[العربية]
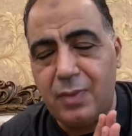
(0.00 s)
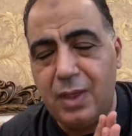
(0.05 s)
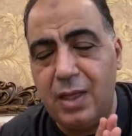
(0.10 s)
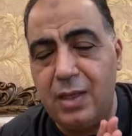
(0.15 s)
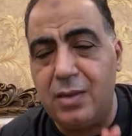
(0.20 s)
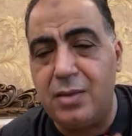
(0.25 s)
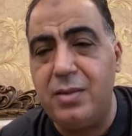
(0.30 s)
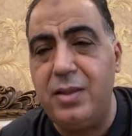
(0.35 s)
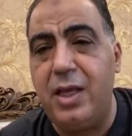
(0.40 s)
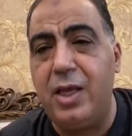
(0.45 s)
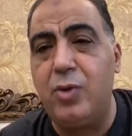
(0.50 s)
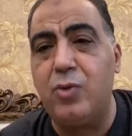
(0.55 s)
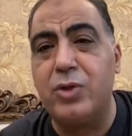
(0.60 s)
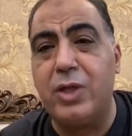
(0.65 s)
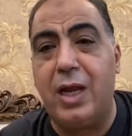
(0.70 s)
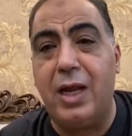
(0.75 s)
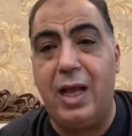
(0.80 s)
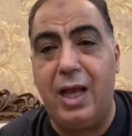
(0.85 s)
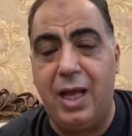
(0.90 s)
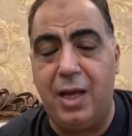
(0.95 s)
اتنين وده
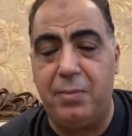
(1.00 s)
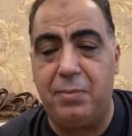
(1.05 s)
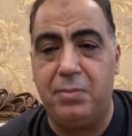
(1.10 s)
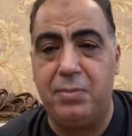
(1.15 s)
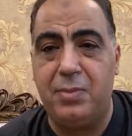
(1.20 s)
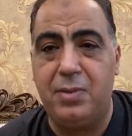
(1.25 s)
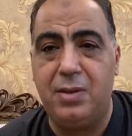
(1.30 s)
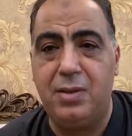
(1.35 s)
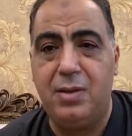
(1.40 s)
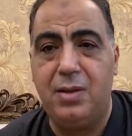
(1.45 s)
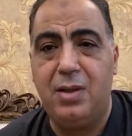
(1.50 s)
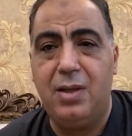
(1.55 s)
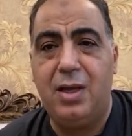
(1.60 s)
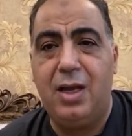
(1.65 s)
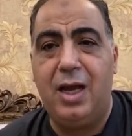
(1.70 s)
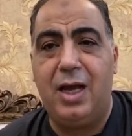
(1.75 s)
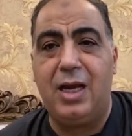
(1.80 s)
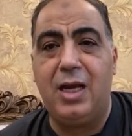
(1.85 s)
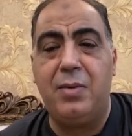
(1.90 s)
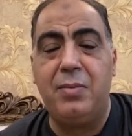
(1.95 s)
الأهم
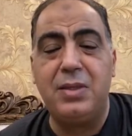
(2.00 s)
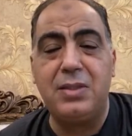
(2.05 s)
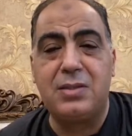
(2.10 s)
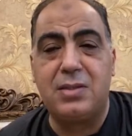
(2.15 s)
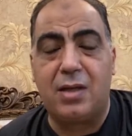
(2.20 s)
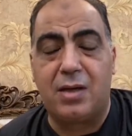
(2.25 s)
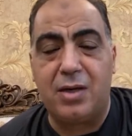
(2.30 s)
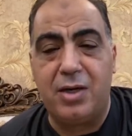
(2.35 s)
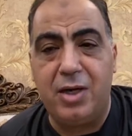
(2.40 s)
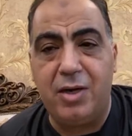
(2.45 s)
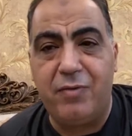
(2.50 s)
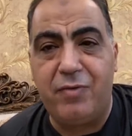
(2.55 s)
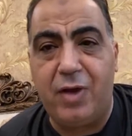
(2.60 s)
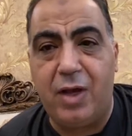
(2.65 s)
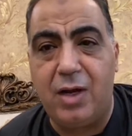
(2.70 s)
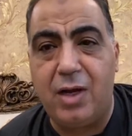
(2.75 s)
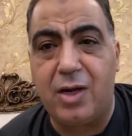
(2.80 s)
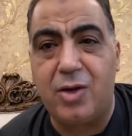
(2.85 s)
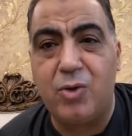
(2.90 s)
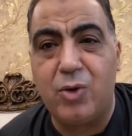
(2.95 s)
أن مستر ريني
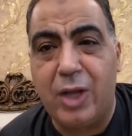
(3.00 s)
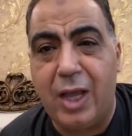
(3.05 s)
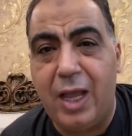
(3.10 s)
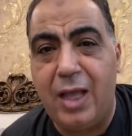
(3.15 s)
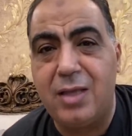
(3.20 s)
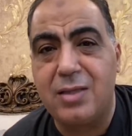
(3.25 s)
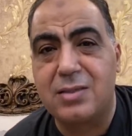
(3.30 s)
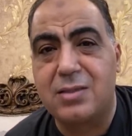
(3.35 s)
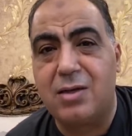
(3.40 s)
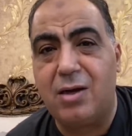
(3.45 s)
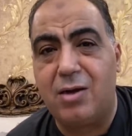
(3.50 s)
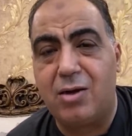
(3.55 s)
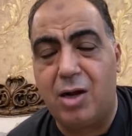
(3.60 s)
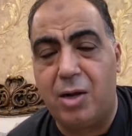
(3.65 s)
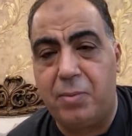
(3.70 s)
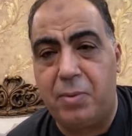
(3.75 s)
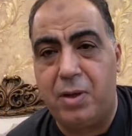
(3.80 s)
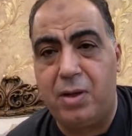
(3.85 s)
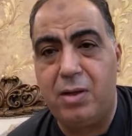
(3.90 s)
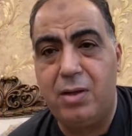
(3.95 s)
فايلر يجهز
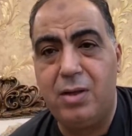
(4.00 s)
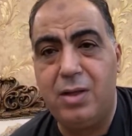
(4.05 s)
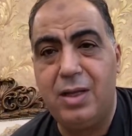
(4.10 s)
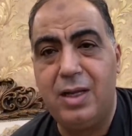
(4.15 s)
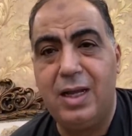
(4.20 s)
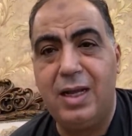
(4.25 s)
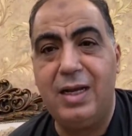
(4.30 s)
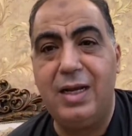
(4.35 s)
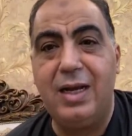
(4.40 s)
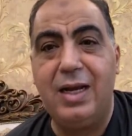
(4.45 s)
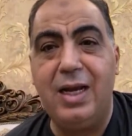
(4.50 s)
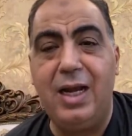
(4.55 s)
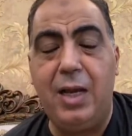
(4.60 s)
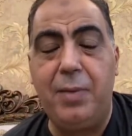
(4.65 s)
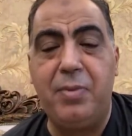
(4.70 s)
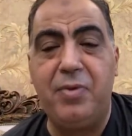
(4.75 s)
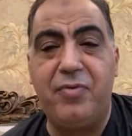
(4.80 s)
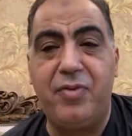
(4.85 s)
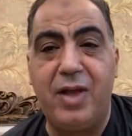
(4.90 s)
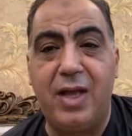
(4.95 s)
كهربا
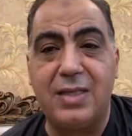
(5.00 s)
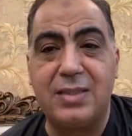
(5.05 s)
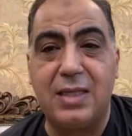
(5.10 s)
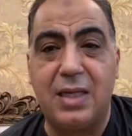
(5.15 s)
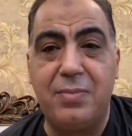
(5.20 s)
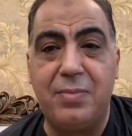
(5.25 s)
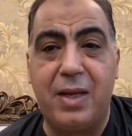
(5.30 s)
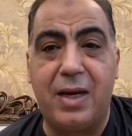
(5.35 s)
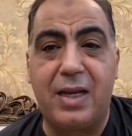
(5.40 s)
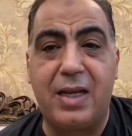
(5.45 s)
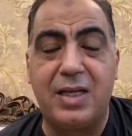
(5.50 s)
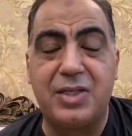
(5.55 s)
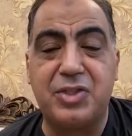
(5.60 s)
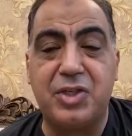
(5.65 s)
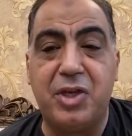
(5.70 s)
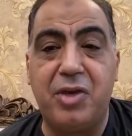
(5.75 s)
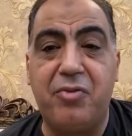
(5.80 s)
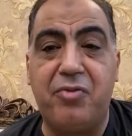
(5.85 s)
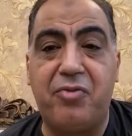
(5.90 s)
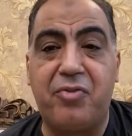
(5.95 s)
للعب في هذا المركز
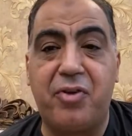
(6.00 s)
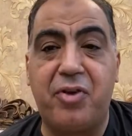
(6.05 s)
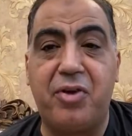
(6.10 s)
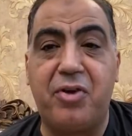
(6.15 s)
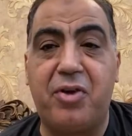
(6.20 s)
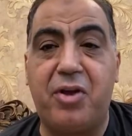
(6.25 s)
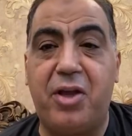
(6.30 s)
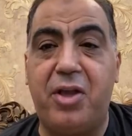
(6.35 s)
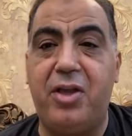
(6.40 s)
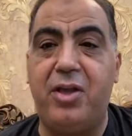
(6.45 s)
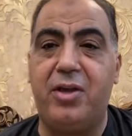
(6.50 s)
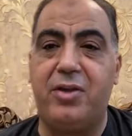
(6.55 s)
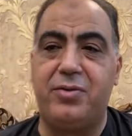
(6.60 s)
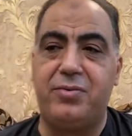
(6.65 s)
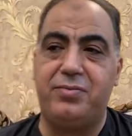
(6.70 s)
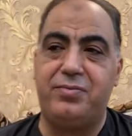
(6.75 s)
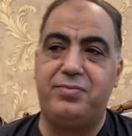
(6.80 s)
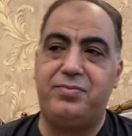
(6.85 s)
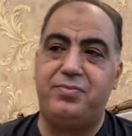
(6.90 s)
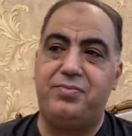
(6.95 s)
إفريقيا
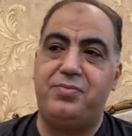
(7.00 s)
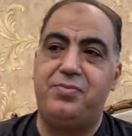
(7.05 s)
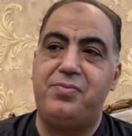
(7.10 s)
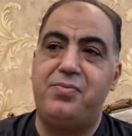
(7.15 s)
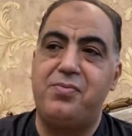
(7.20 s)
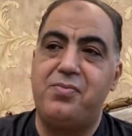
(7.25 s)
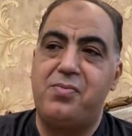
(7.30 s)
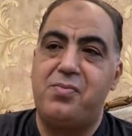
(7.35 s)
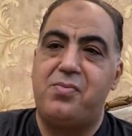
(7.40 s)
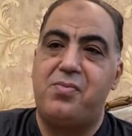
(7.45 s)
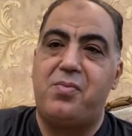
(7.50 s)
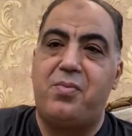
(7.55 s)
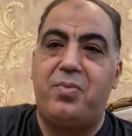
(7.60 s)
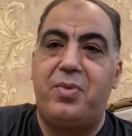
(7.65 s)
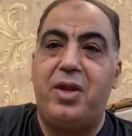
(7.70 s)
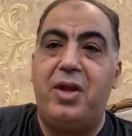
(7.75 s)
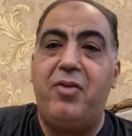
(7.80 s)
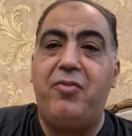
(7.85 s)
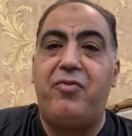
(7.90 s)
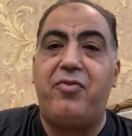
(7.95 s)

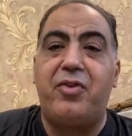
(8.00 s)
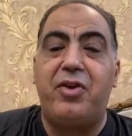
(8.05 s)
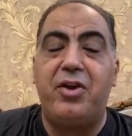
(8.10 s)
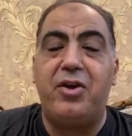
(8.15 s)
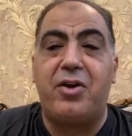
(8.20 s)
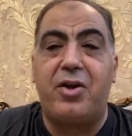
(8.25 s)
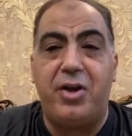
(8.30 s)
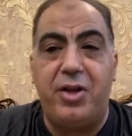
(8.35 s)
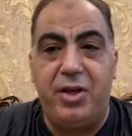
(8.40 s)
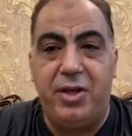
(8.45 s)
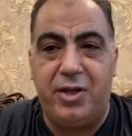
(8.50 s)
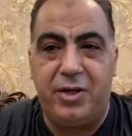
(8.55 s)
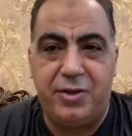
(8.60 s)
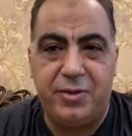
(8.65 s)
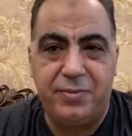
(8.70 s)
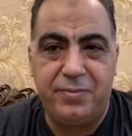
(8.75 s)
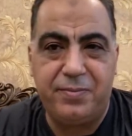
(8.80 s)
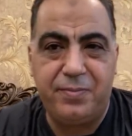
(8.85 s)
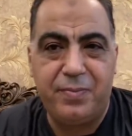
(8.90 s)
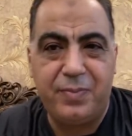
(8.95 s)
إفريقيا
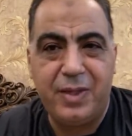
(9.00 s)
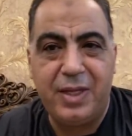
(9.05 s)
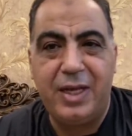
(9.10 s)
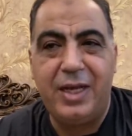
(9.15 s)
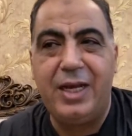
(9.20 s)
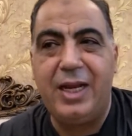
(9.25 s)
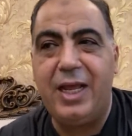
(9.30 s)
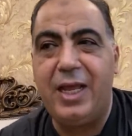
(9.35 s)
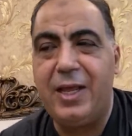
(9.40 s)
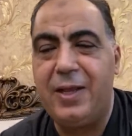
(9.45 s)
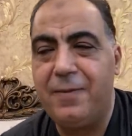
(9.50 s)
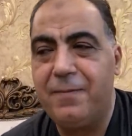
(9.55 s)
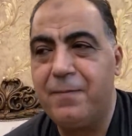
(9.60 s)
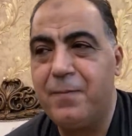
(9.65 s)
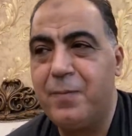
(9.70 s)
ليه؟